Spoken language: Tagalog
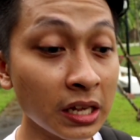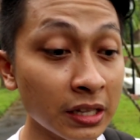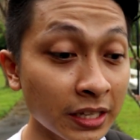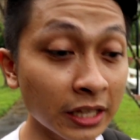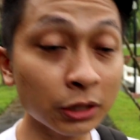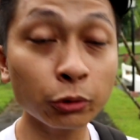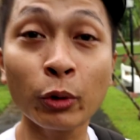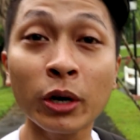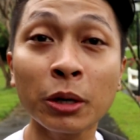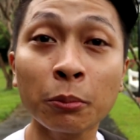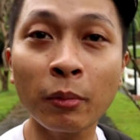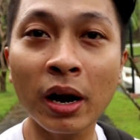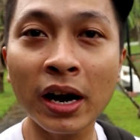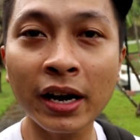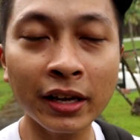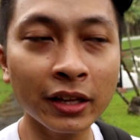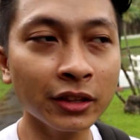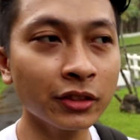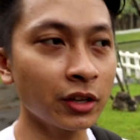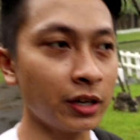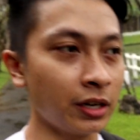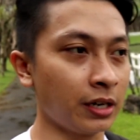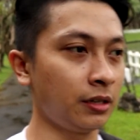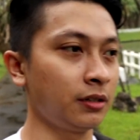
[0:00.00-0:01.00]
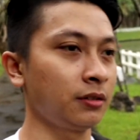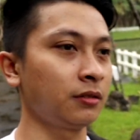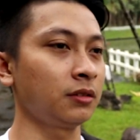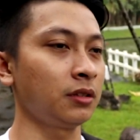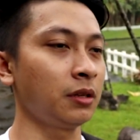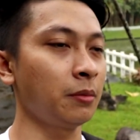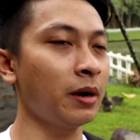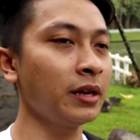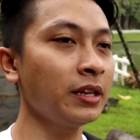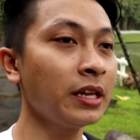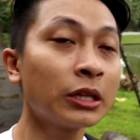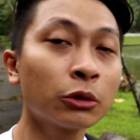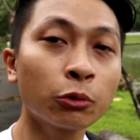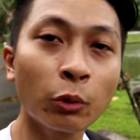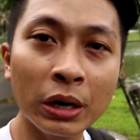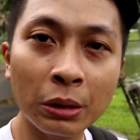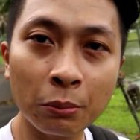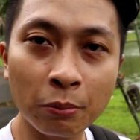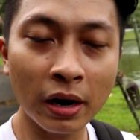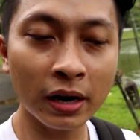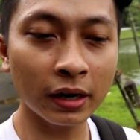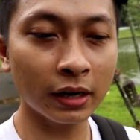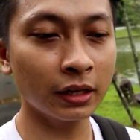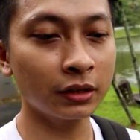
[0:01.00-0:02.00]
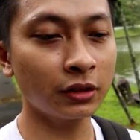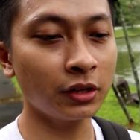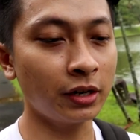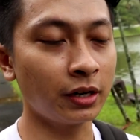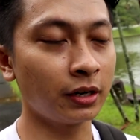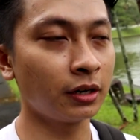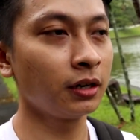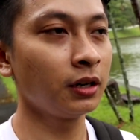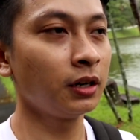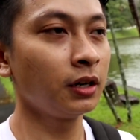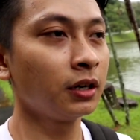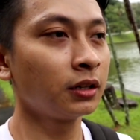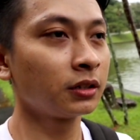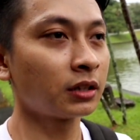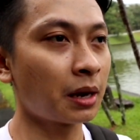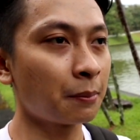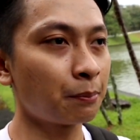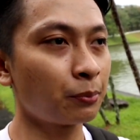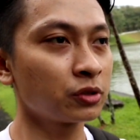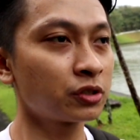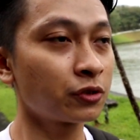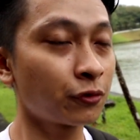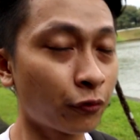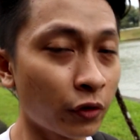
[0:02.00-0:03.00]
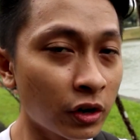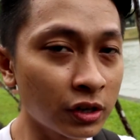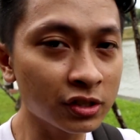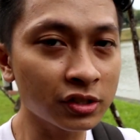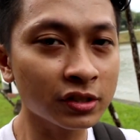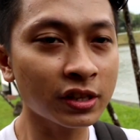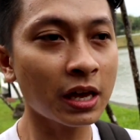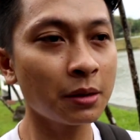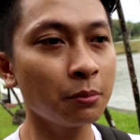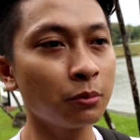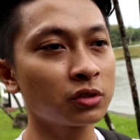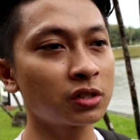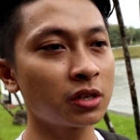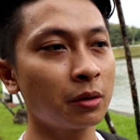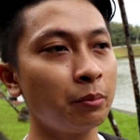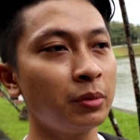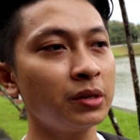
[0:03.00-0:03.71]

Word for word: network marketer, 'di ba? Network marketer. Tapos first time mo sa